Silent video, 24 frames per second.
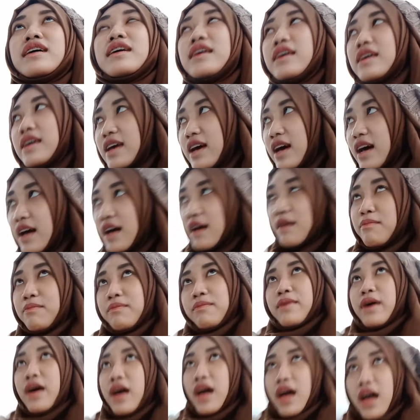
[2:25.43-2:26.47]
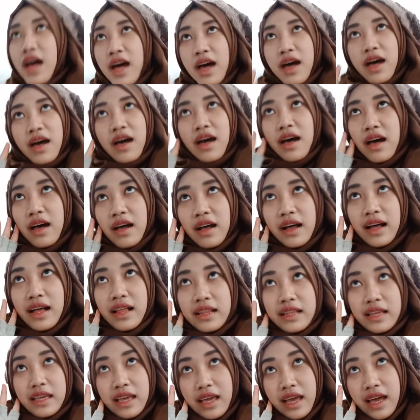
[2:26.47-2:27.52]
ya
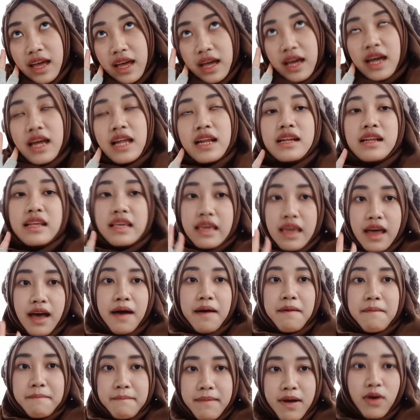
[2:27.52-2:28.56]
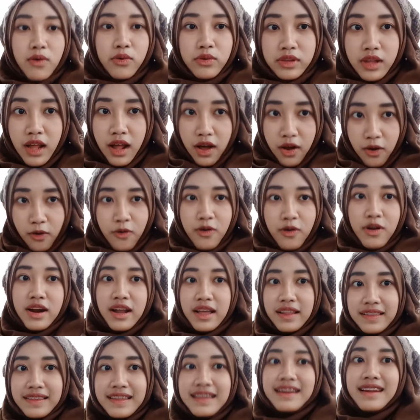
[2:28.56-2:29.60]
kalian yang mau tahu
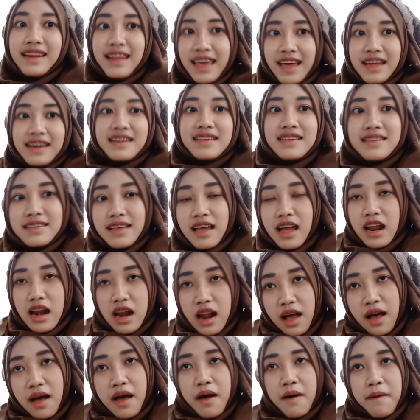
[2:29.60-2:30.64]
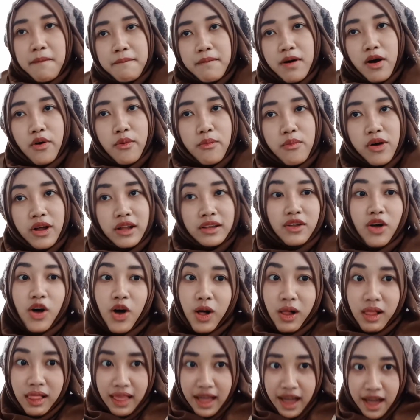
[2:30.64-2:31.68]
nanti Nia di sana mau buat
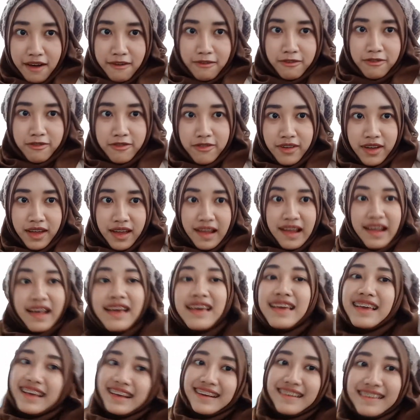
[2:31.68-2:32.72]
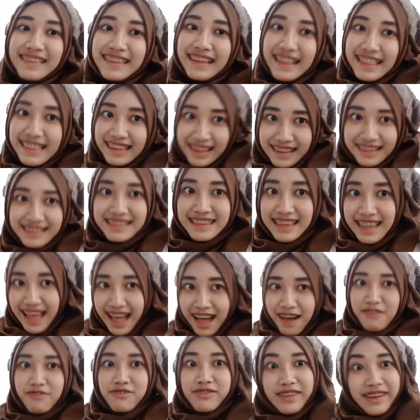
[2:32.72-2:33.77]
olaf ikutin terus
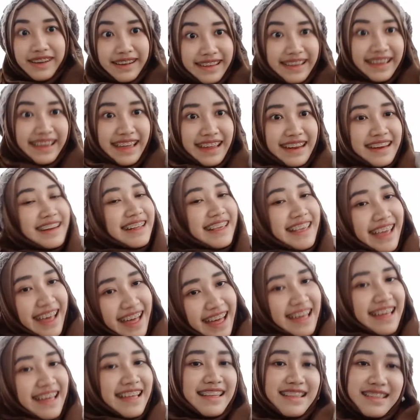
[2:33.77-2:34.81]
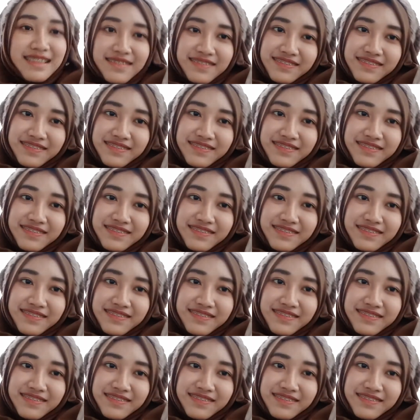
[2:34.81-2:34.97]
ya vlognya Nia